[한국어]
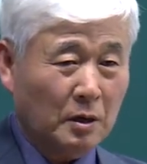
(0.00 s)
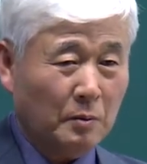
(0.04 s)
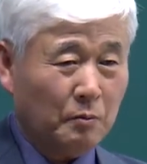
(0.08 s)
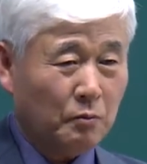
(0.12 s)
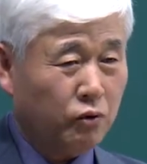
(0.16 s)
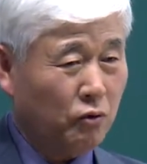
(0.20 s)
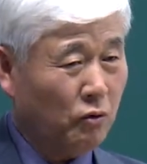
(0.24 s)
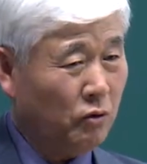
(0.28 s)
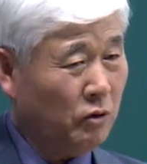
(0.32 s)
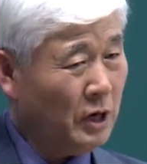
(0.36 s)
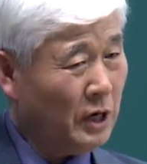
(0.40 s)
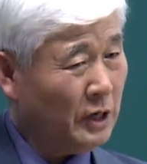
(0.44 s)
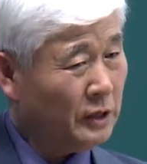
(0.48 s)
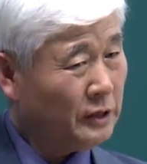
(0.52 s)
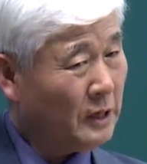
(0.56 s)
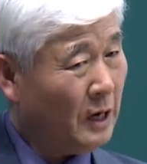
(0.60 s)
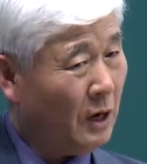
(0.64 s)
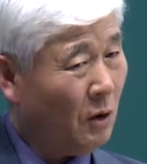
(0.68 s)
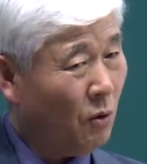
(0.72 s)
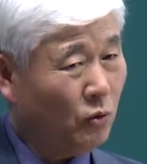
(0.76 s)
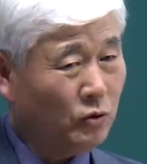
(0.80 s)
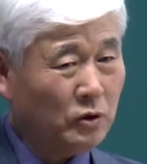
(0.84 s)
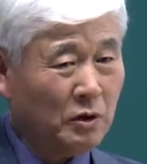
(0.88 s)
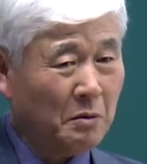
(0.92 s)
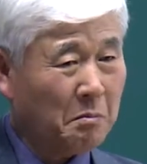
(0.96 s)
불과 4,
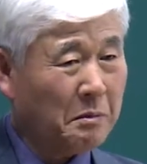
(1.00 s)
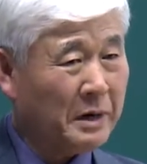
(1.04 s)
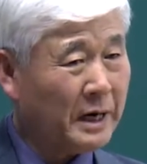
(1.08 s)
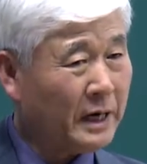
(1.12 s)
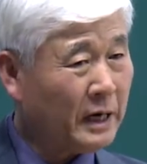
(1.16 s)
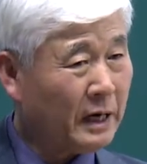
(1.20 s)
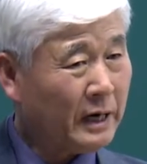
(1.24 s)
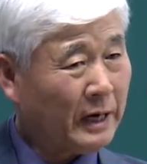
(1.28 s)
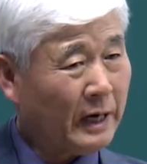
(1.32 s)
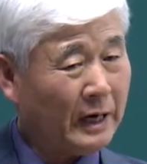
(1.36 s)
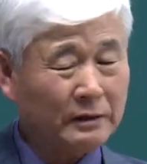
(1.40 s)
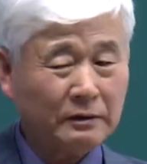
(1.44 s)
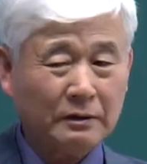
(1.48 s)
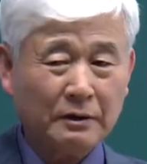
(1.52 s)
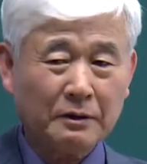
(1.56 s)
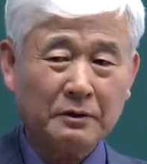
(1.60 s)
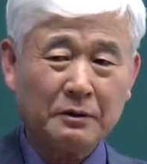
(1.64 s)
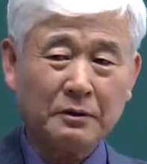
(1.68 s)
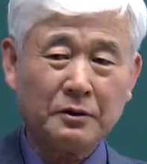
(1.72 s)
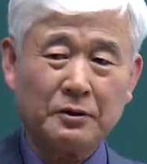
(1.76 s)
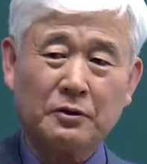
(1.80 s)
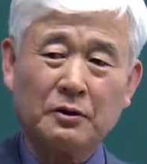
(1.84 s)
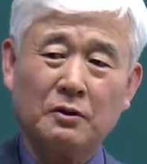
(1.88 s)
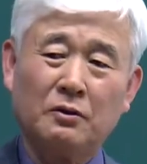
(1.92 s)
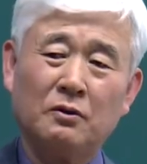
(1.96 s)
5년 만에 가던
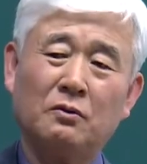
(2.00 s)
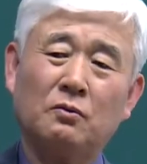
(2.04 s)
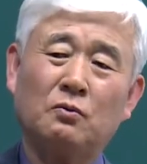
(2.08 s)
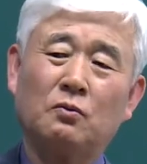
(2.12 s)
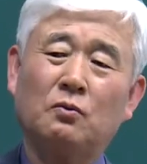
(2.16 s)
것을